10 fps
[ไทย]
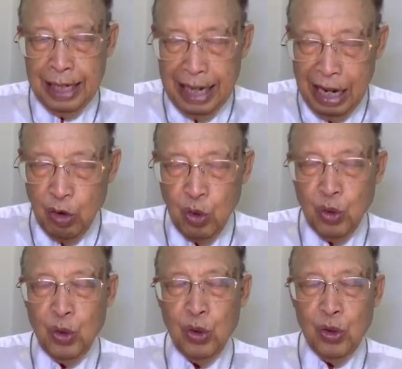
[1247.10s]
แล้ว
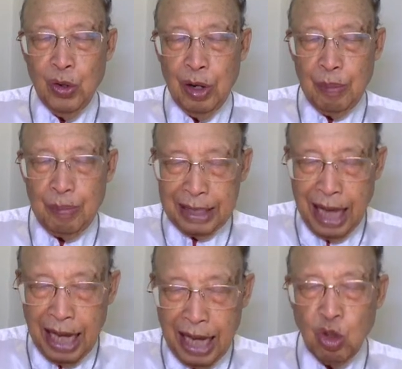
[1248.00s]
ประทา
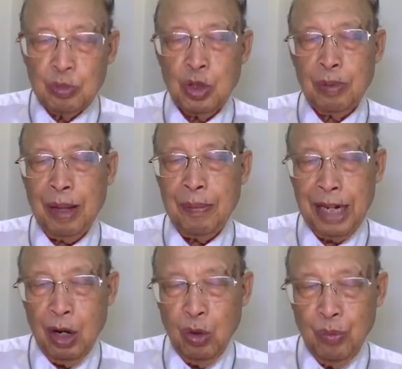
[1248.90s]
น ความสอบทำให้ เขา